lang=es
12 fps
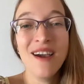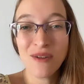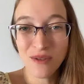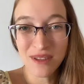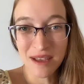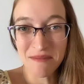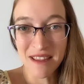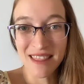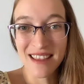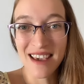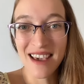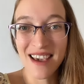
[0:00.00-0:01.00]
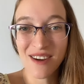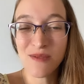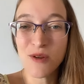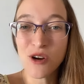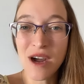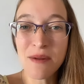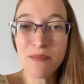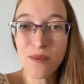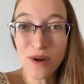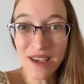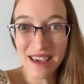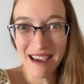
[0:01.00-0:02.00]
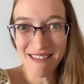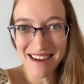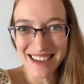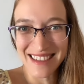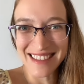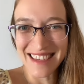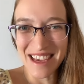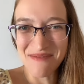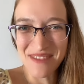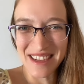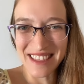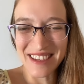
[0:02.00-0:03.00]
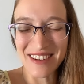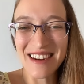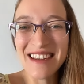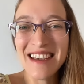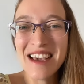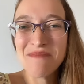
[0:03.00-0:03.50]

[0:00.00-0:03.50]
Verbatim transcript: justamente convocar porque hablan español